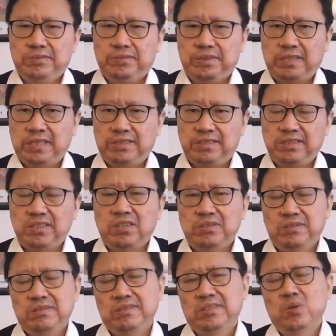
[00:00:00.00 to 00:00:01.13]
这个制造
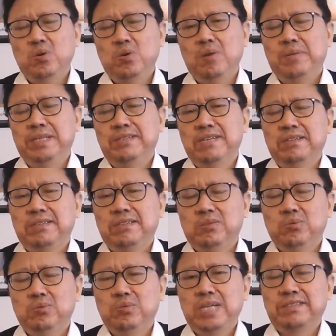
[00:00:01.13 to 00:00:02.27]
通货膨胀、
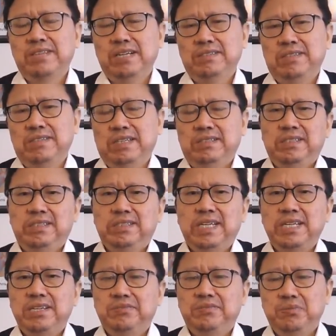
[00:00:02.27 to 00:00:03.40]
物价上涨来
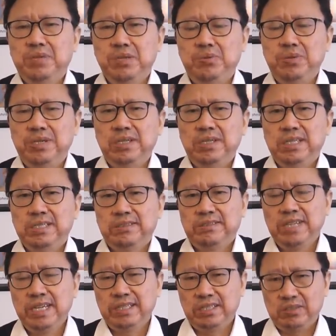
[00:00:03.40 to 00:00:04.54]
应付危机，
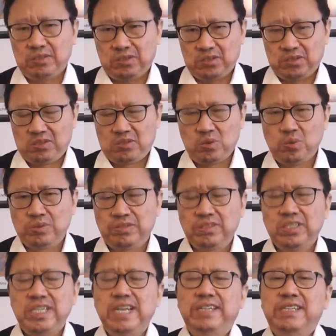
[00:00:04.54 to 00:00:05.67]
这样的措施
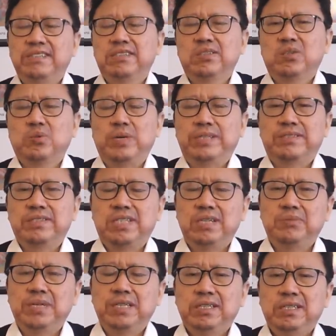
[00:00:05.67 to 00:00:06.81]
显然是短视行
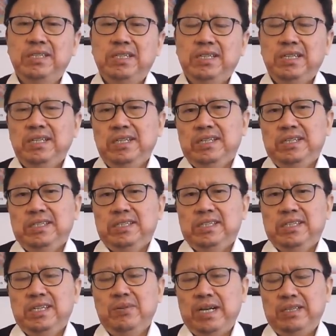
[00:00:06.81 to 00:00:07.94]
为。
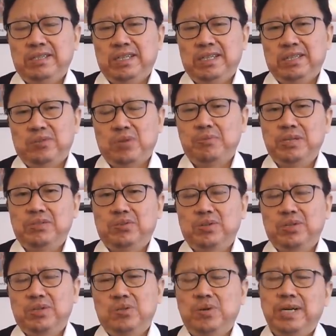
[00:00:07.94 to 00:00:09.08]
另外啊，川普也说
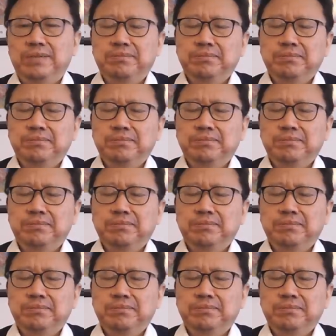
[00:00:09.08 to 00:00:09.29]
了一句话，